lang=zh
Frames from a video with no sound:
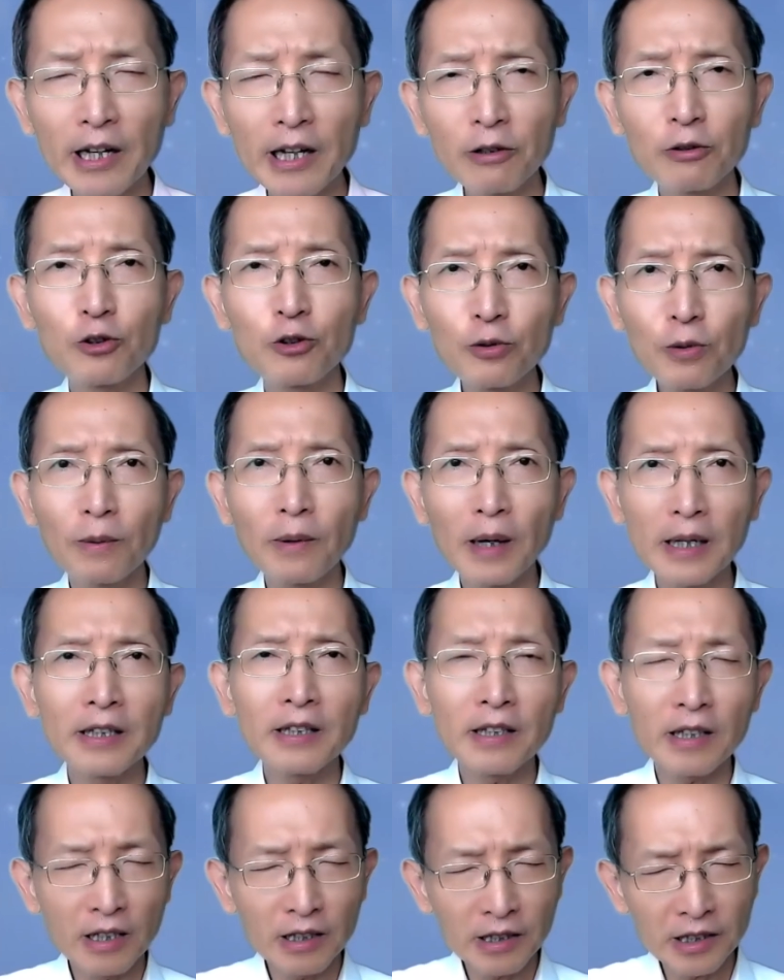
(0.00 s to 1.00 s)
还有聚会
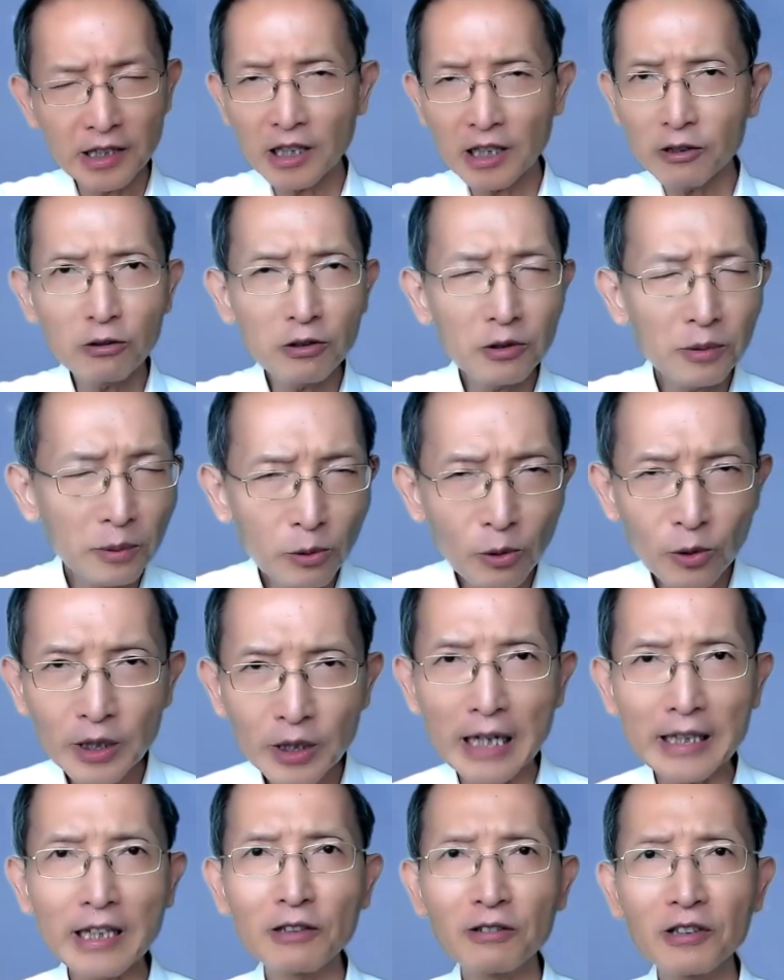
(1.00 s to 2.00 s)
完，其他弟兄姊妹多
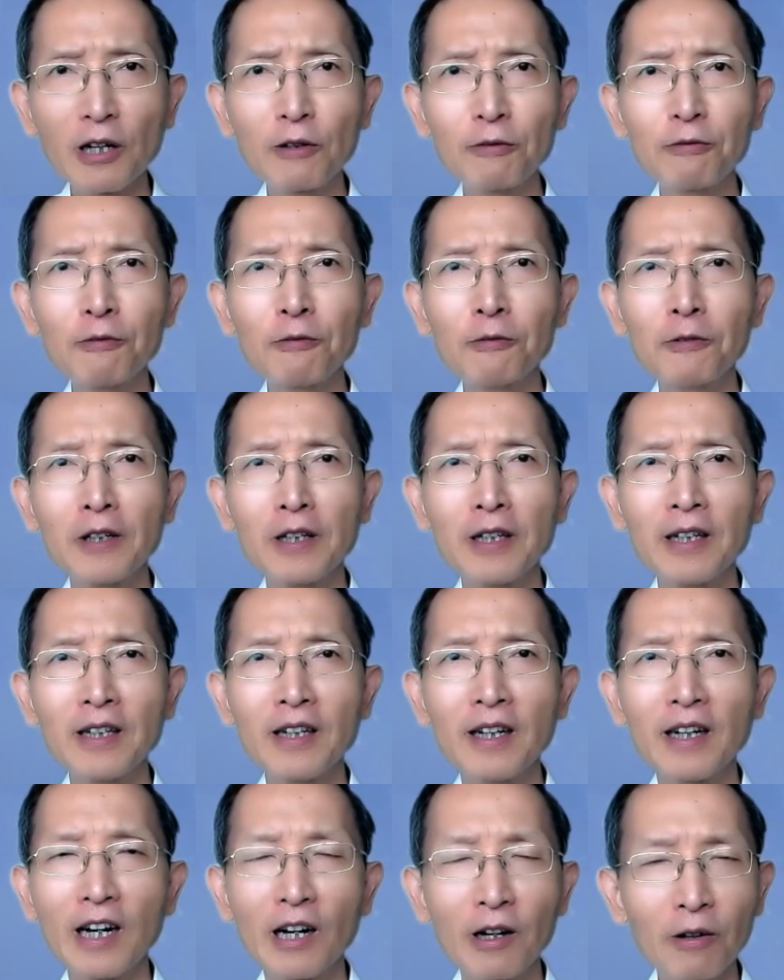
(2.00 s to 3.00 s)
打到招呼，
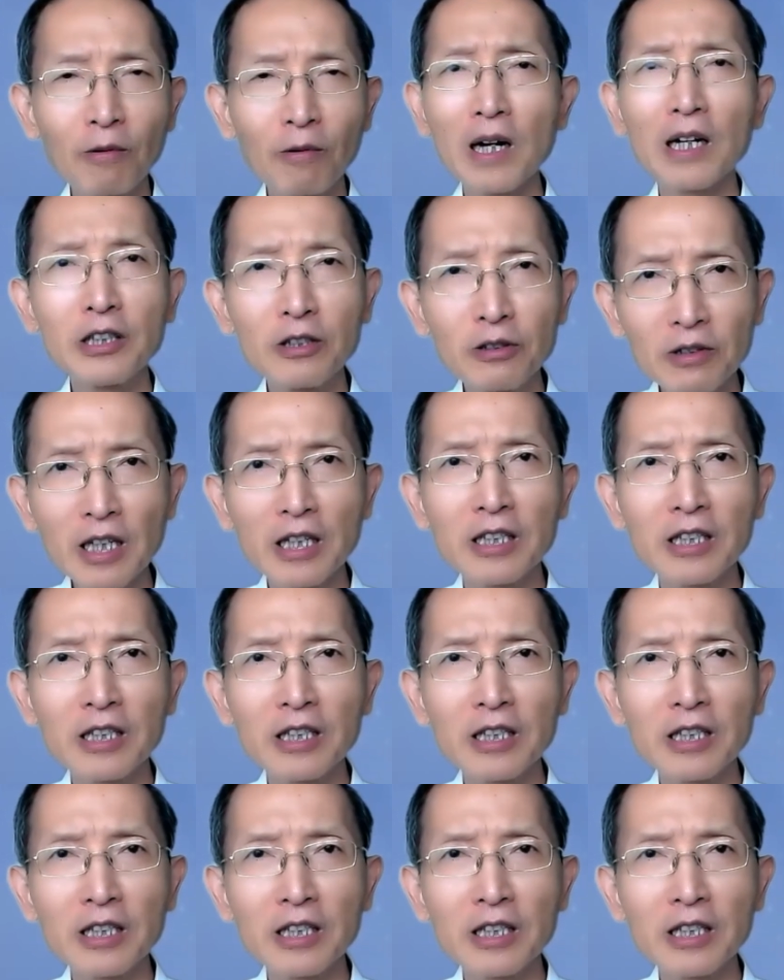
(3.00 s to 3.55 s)
很快你就